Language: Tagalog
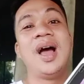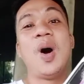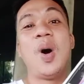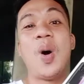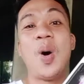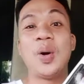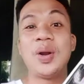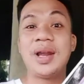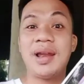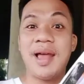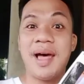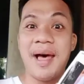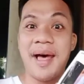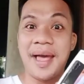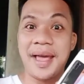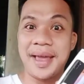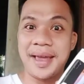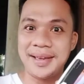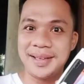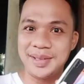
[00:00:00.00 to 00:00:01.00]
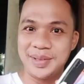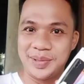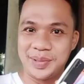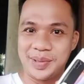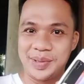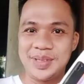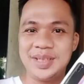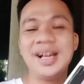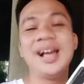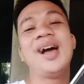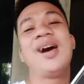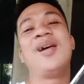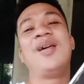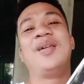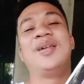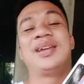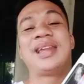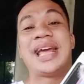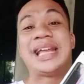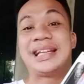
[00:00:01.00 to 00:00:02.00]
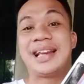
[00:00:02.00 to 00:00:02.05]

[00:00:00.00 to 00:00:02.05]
online ko, online